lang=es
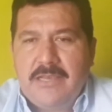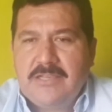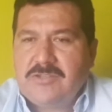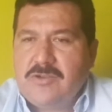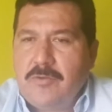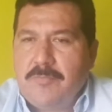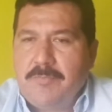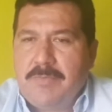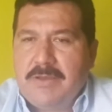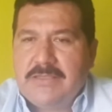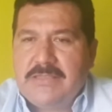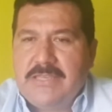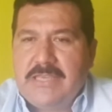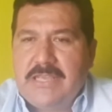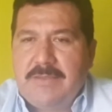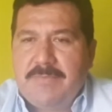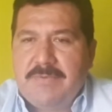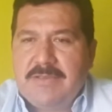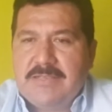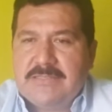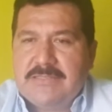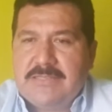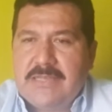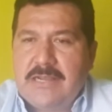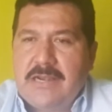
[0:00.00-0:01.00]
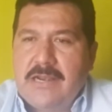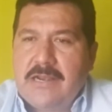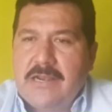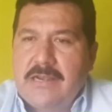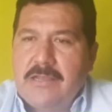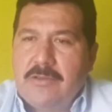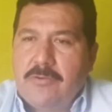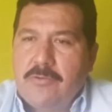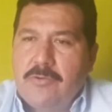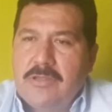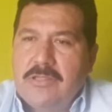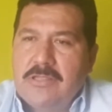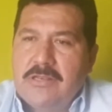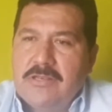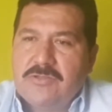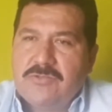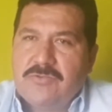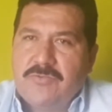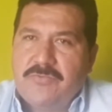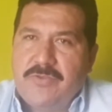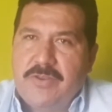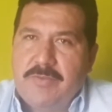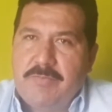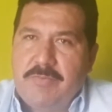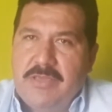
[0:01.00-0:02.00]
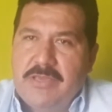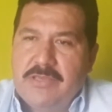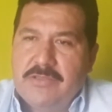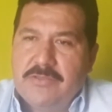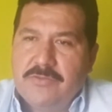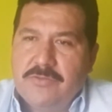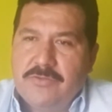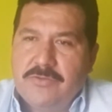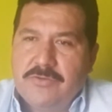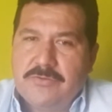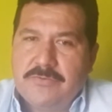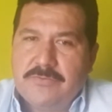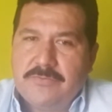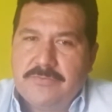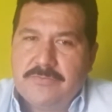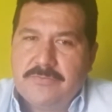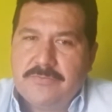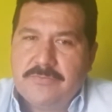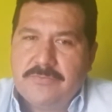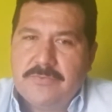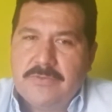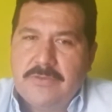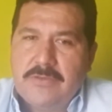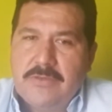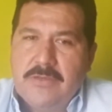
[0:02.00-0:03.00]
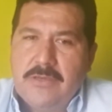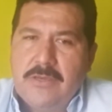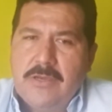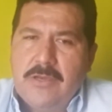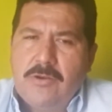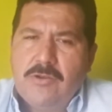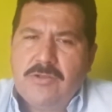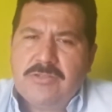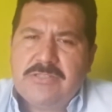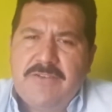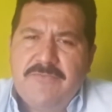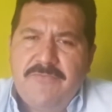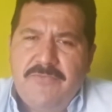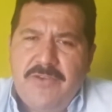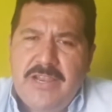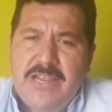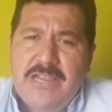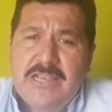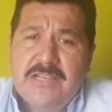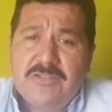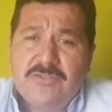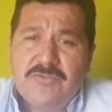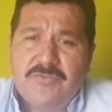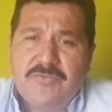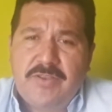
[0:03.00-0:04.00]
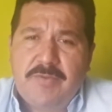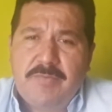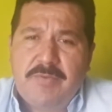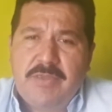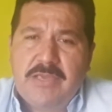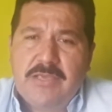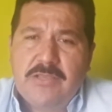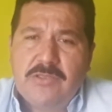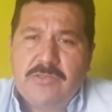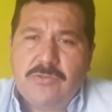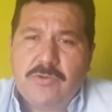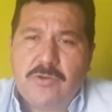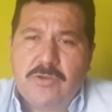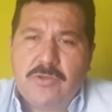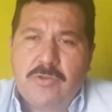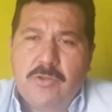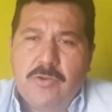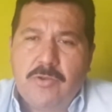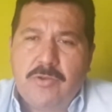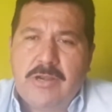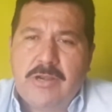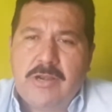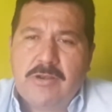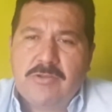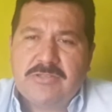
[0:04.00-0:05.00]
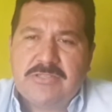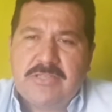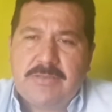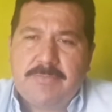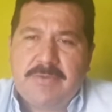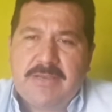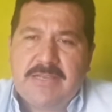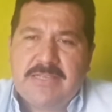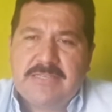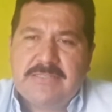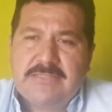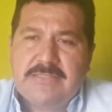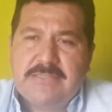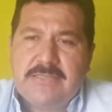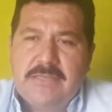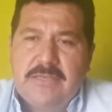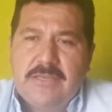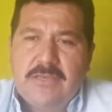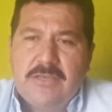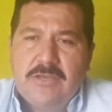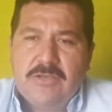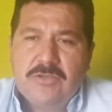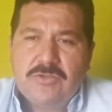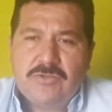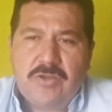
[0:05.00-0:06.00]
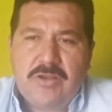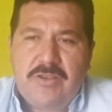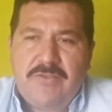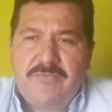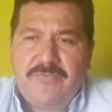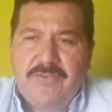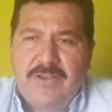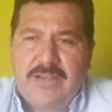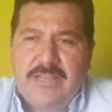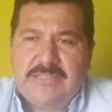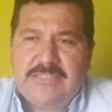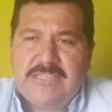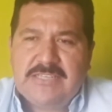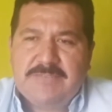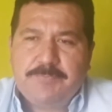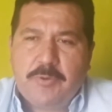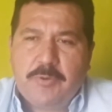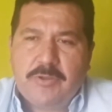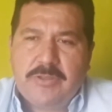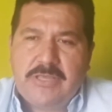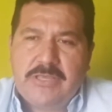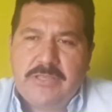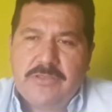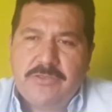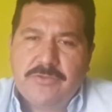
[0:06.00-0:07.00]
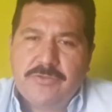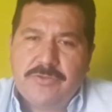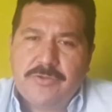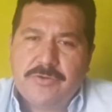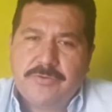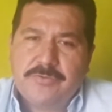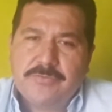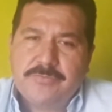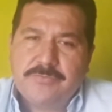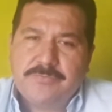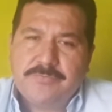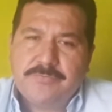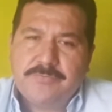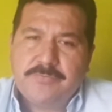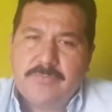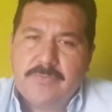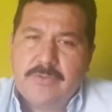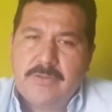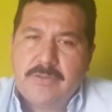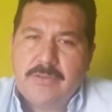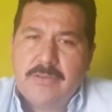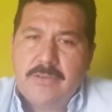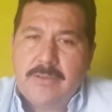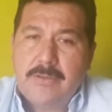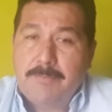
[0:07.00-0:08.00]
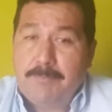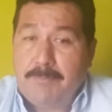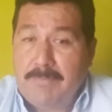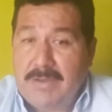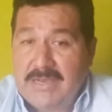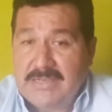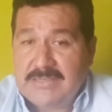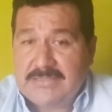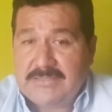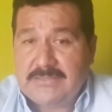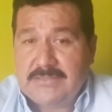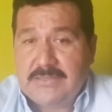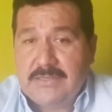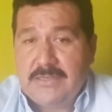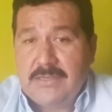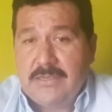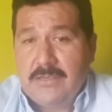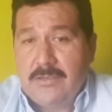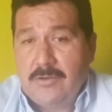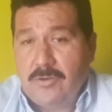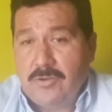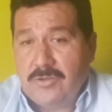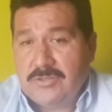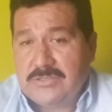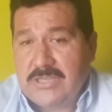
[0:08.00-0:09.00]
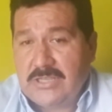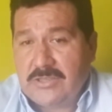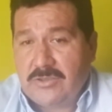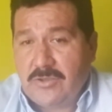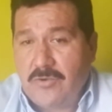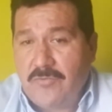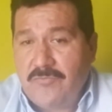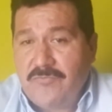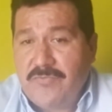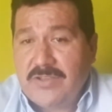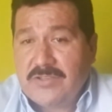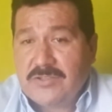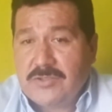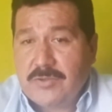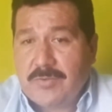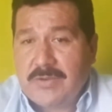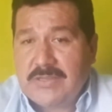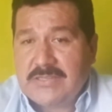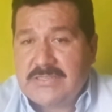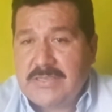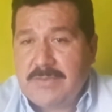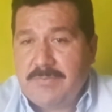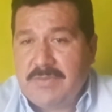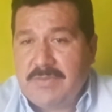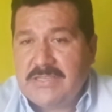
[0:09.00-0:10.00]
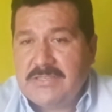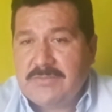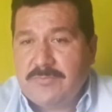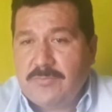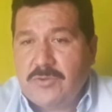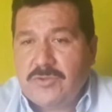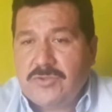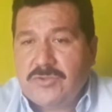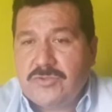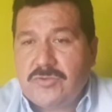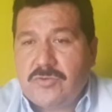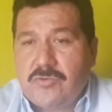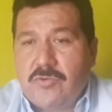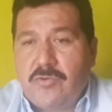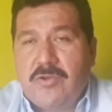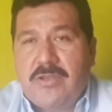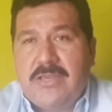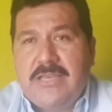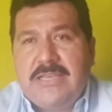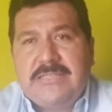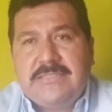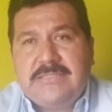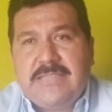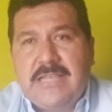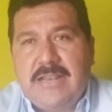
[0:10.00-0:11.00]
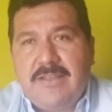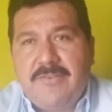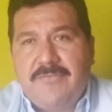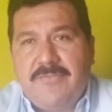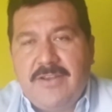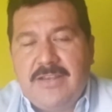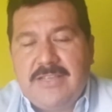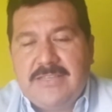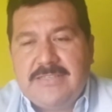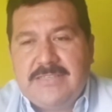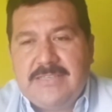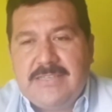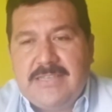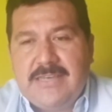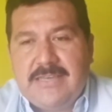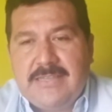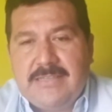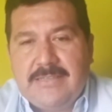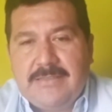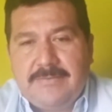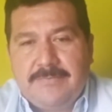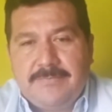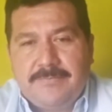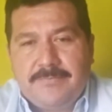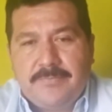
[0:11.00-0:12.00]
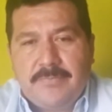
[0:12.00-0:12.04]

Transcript: es combatir y vencer la negrura del sufrimiento. Los que infligen sufrimiento y dolor a los demás son infelices por dentro, mas los que triunfan sobre sí mismos conquistan la felicidad.